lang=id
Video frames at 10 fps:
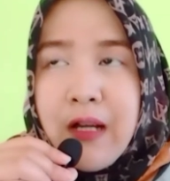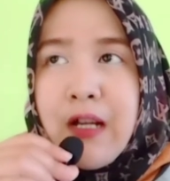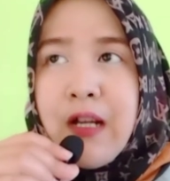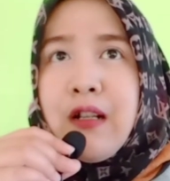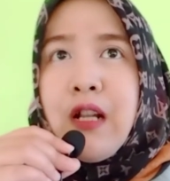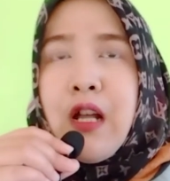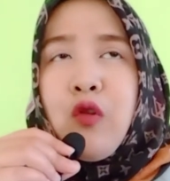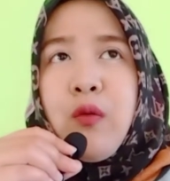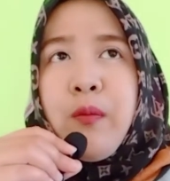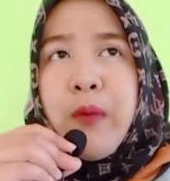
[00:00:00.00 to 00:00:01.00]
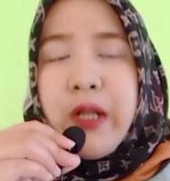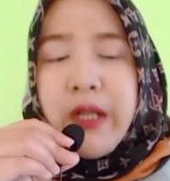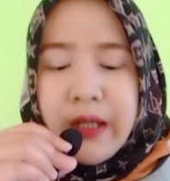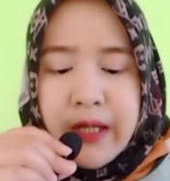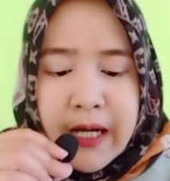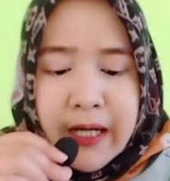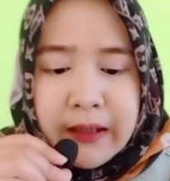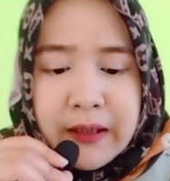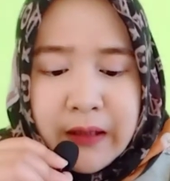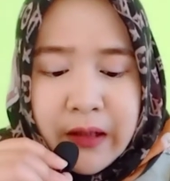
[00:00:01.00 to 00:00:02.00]
lalu menyediakan
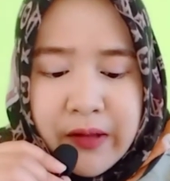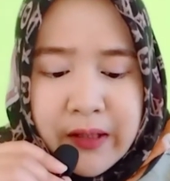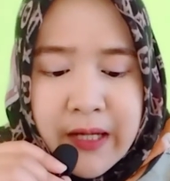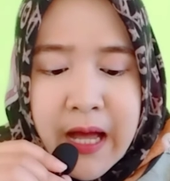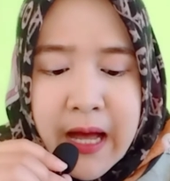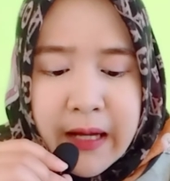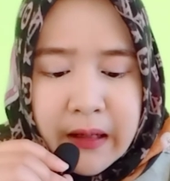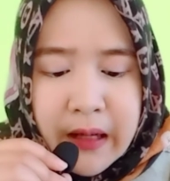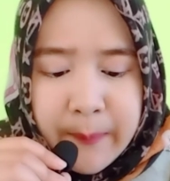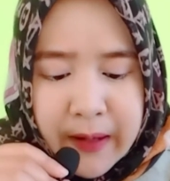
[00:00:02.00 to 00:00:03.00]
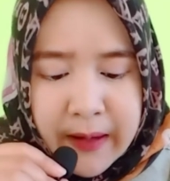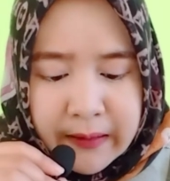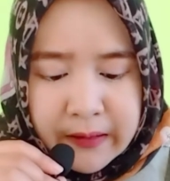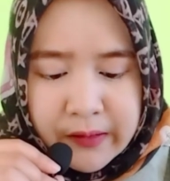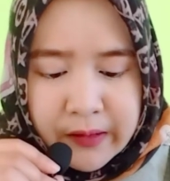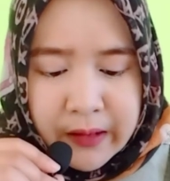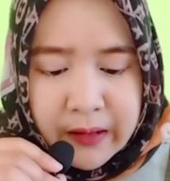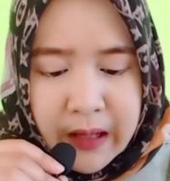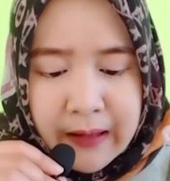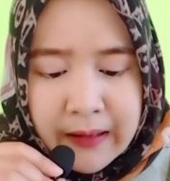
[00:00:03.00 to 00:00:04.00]
ketersediaan apa ya di sini
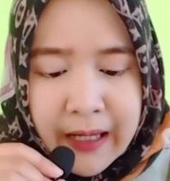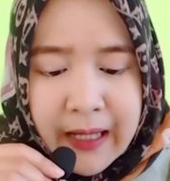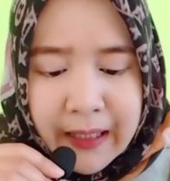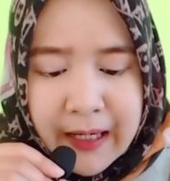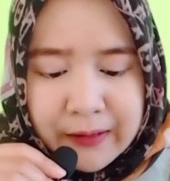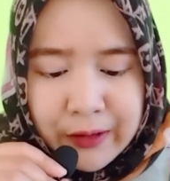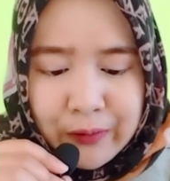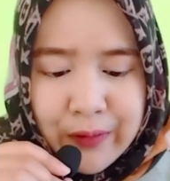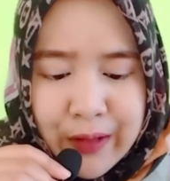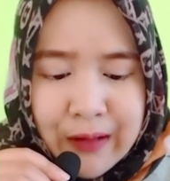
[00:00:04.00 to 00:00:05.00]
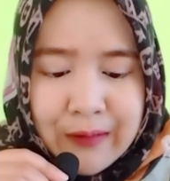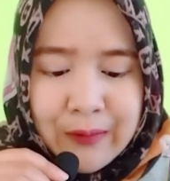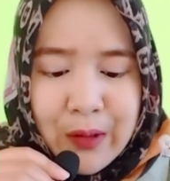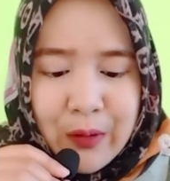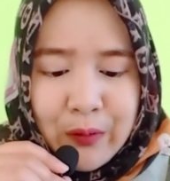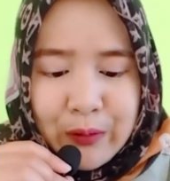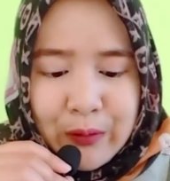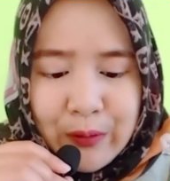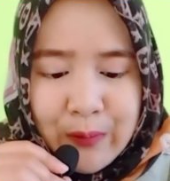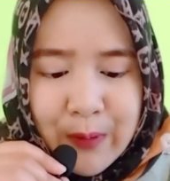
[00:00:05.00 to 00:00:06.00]
anggaran gitu ya untuk
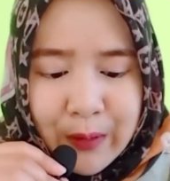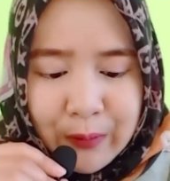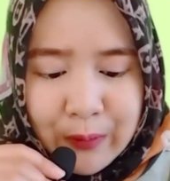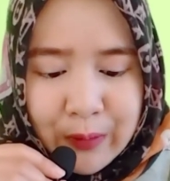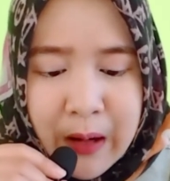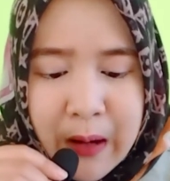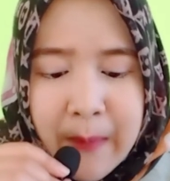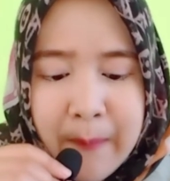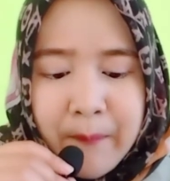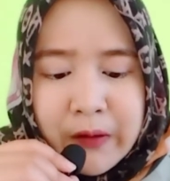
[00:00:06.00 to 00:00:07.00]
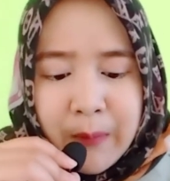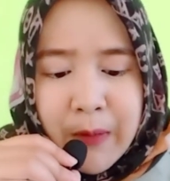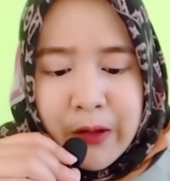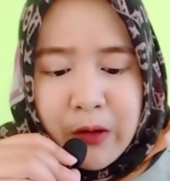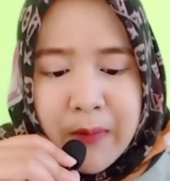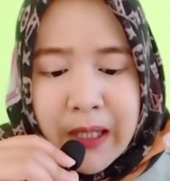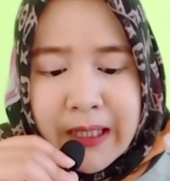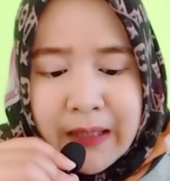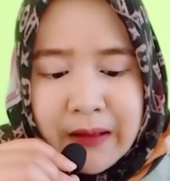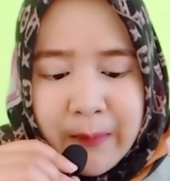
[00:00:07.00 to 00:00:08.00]
gubernur termasuk
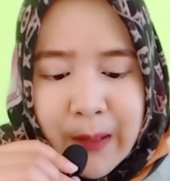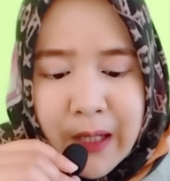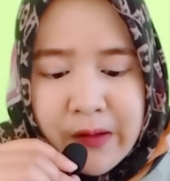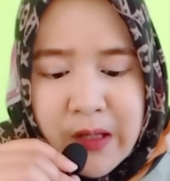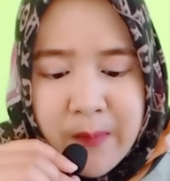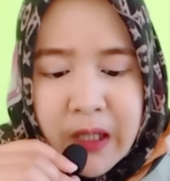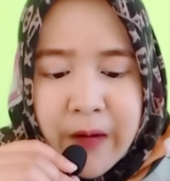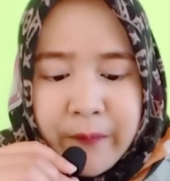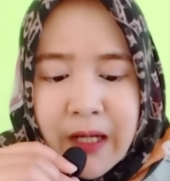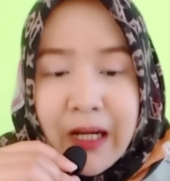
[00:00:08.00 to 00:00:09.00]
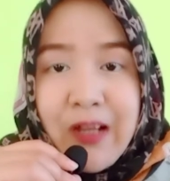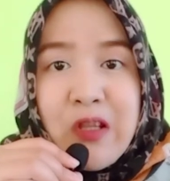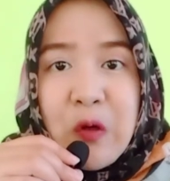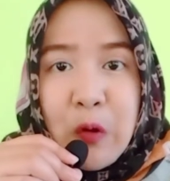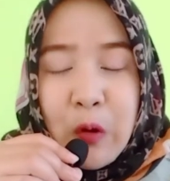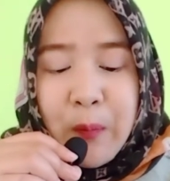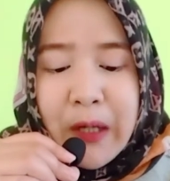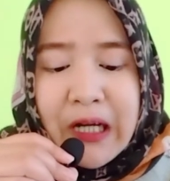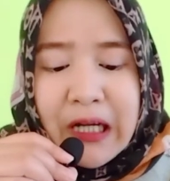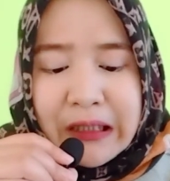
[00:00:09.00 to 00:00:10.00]
mengidentifikasi mendaftarkan seluruh
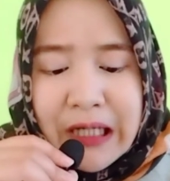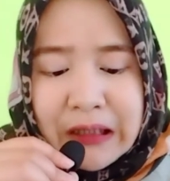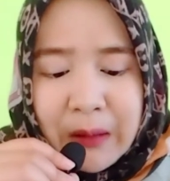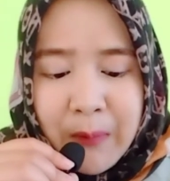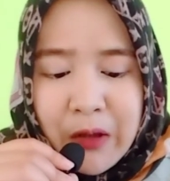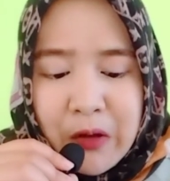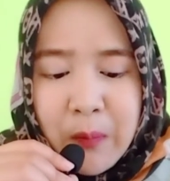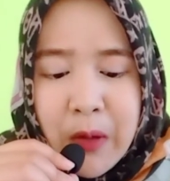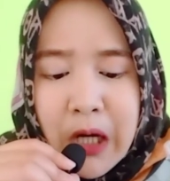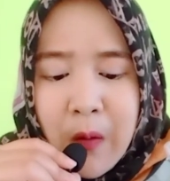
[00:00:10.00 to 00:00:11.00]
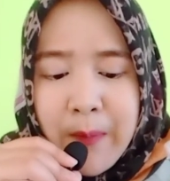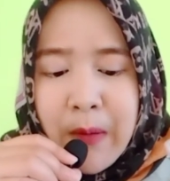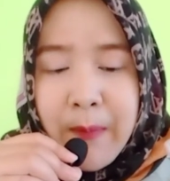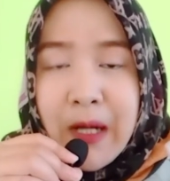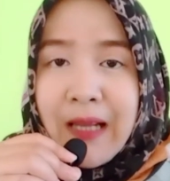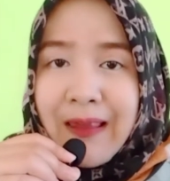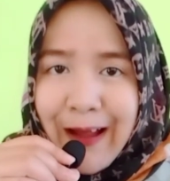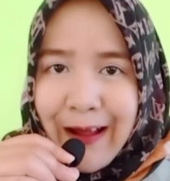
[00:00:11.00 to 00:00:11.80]
pekerja termasuk pegawai pemerintah